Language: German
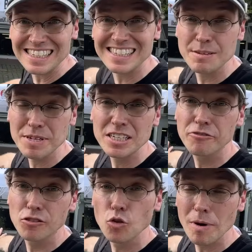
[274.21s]
ist nämlich die
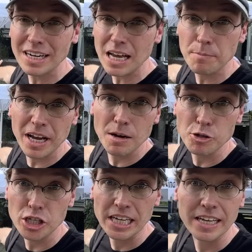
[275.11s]

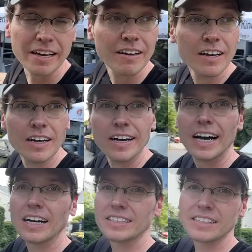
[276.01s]
Flohmarktabgabestelle.
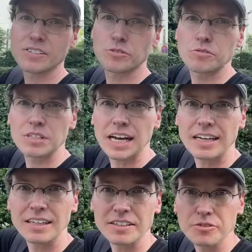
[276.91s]
Ja, hier ist
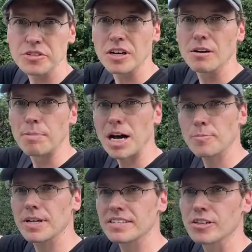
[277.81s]
sozusagen dann unser
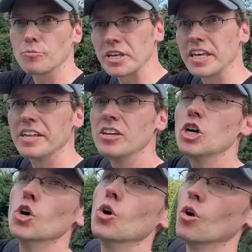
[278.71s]
Parkplatz, da kommt ihr hin.
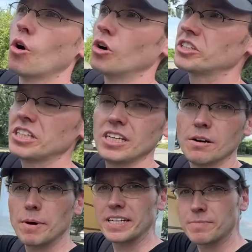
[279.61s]
Und hier
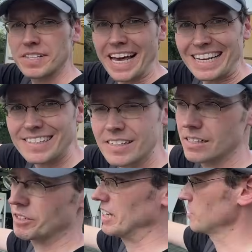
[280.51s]
bei dem Zelt
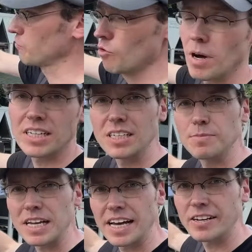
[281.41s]
äh, wird dann das Flohmarktteam
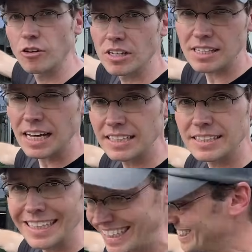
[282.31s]
sein, eure Sachen
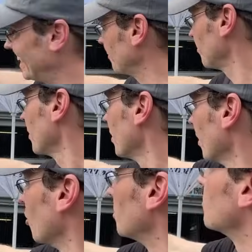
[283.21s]
entgegennehmen
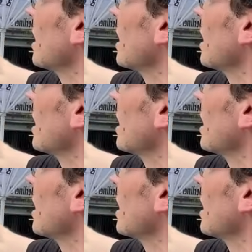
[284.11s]
und mit dem